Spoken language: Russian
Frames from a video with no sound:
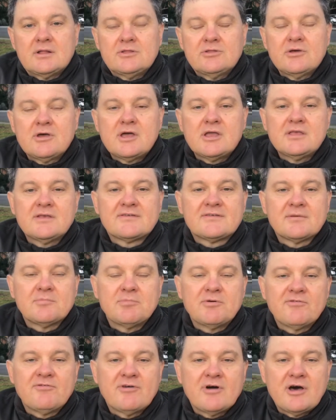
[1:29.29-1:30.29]
Но я не
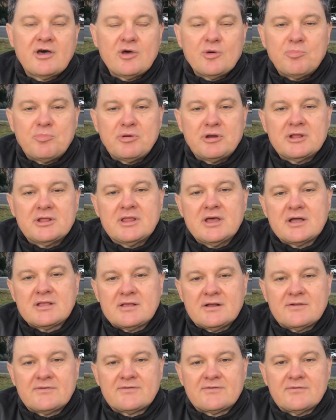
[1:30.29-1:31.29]
забываю
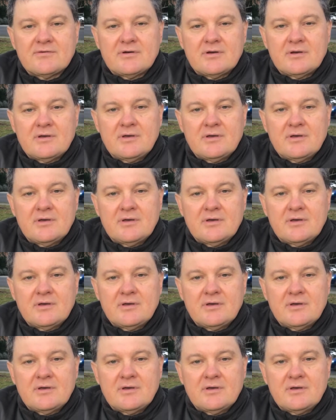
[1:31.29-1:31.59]
предательство.